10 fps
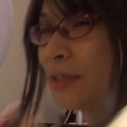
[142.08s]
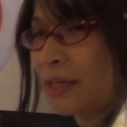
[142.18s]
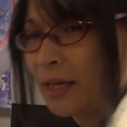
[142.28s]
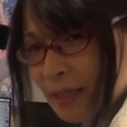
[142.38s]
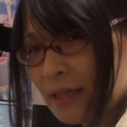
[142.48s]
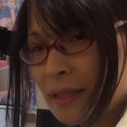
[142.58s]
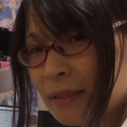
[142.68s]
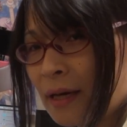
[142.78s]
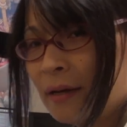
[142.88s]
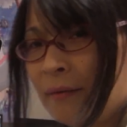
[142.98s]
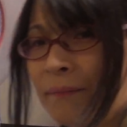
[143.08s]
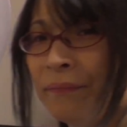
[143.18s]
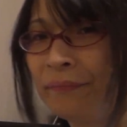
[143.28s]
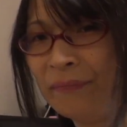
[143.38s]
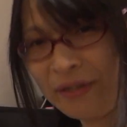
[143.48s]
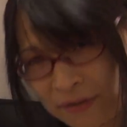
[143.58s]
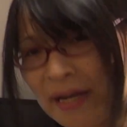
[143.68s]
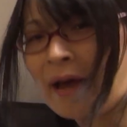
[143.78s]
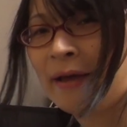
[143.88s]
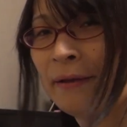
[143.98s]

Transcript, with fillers: しなきゃいけないじゃないですかめんどくさい